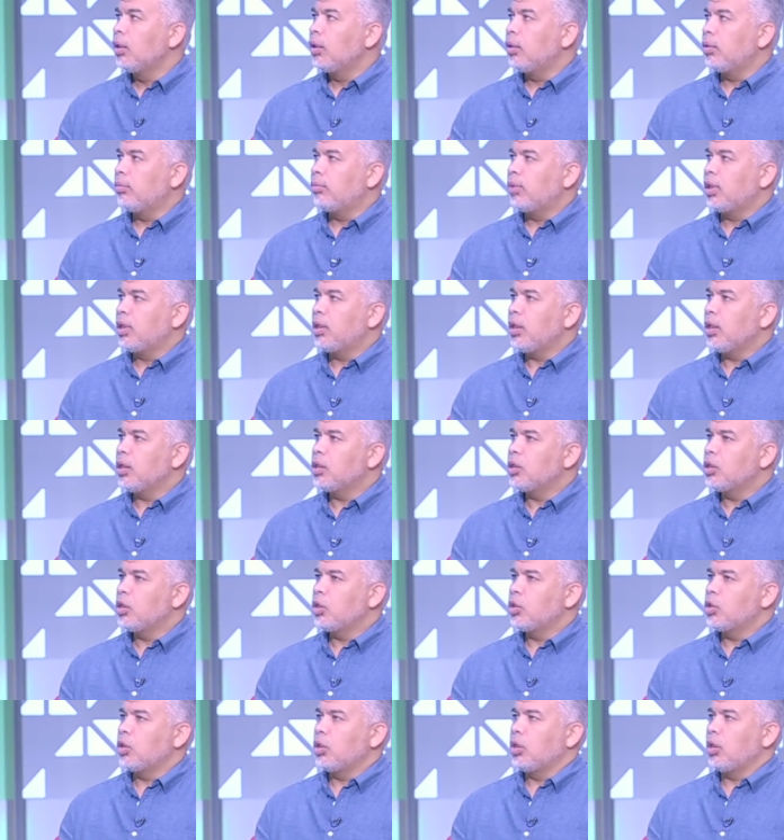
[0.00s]
ما
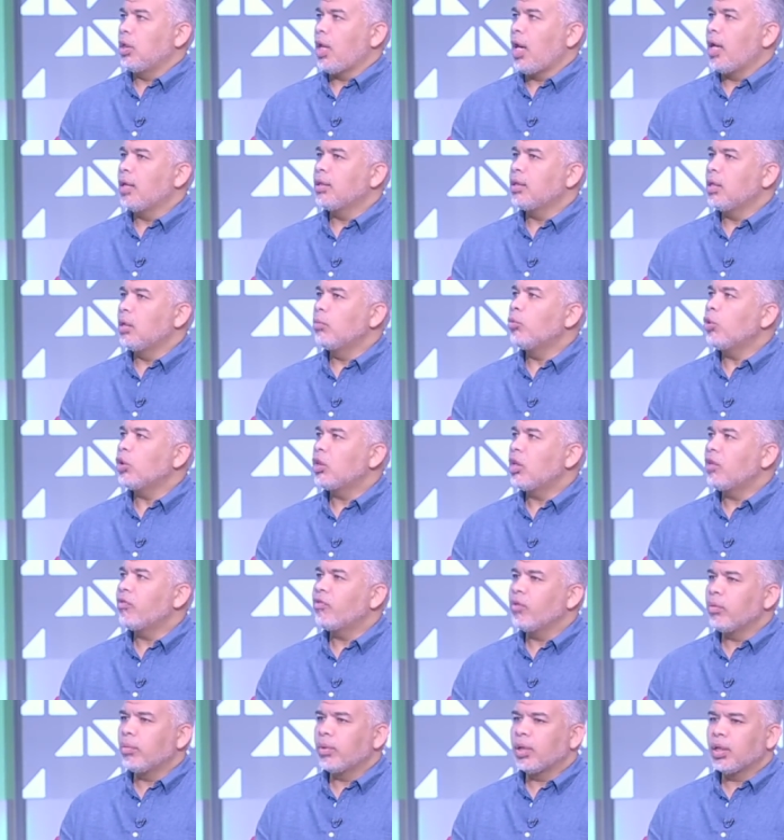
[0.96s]
تحسش حتى
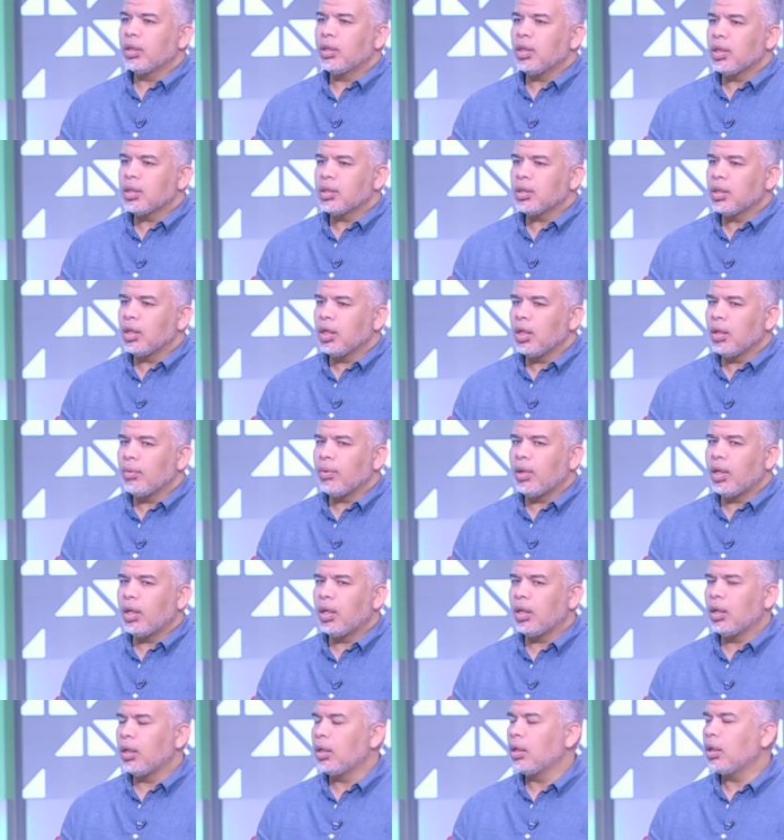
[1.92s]
المحترفه لما جت تحس ان هي
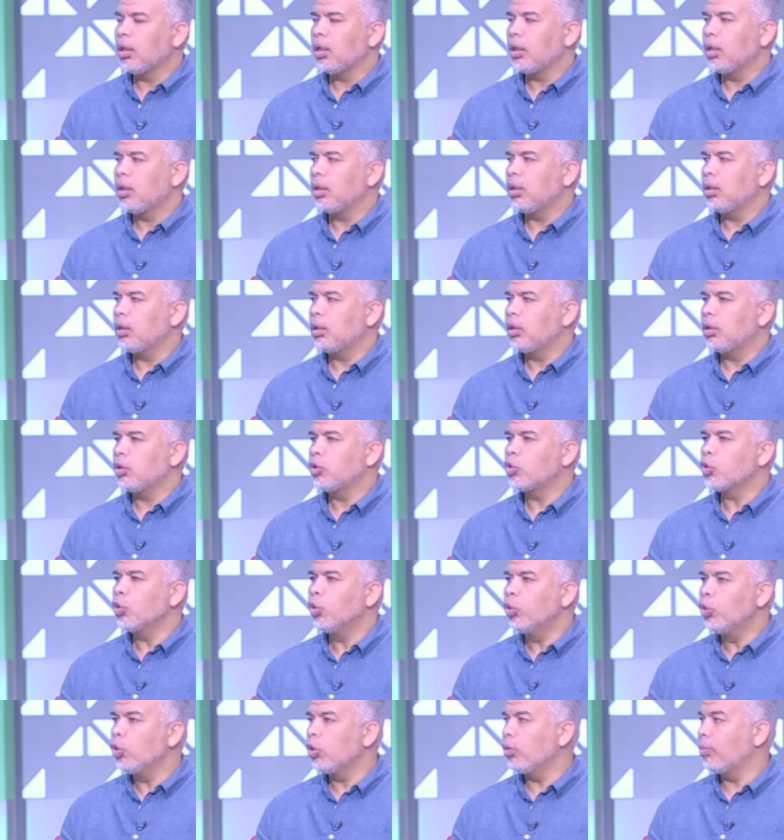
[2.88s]
بقى لها
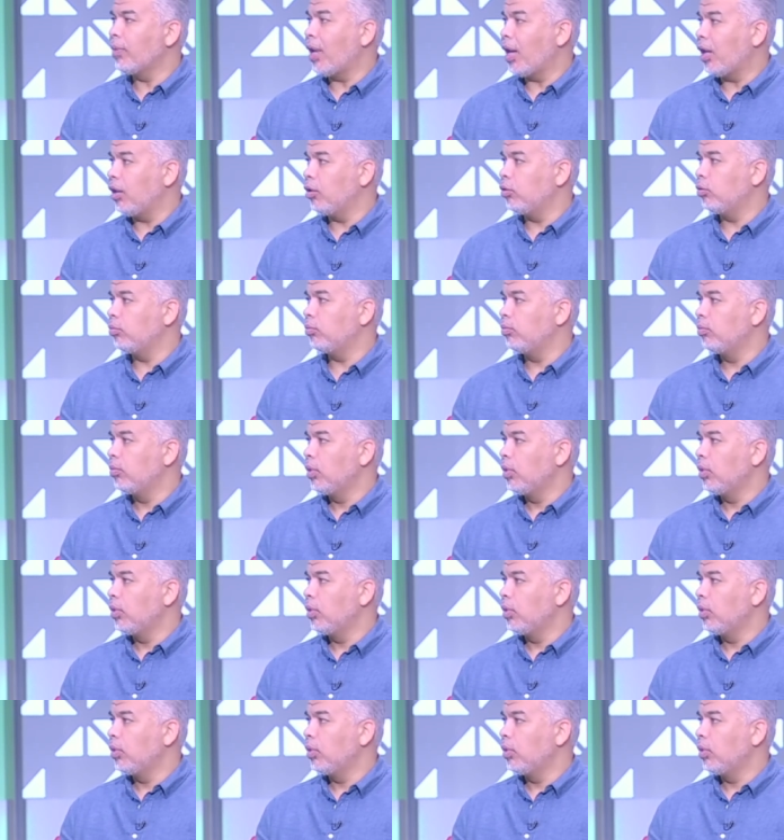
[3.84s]
شهور معاهم هي